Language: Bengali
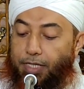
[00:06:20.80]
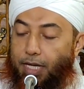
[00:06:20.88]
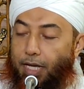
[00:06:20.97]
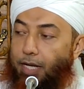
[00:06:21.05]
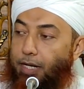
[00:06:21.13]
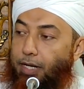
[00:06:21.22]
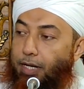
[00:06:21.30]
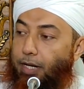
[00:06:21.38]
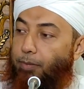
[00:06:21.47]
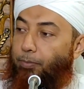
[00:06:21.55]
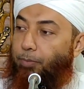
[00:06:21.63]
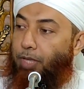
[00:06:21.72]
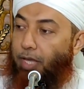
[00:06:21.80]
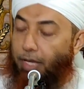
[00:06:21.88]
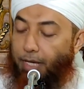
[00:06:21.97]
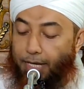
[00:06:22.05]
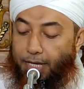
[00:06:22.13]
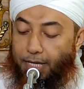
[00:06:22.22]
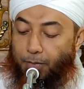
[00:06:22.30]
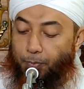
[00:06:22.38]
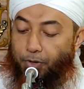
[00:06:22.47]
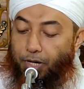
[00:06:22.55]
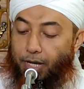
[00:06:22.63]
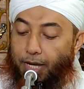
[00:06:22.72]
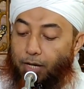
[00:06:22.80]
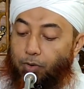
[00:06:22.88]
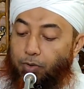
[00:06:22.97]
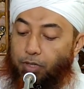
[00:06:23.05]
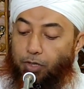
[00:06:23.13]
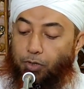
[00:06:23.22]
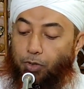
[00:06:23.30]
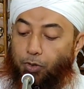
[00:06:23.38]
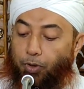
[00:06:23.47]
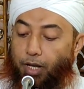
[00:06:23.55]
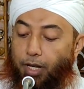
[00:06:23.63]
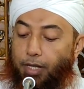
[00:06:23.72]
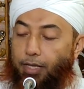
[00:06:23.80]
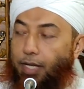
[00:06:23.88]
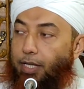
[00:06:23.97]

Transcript: জাহান্নাম এরপরে একত্রিত করে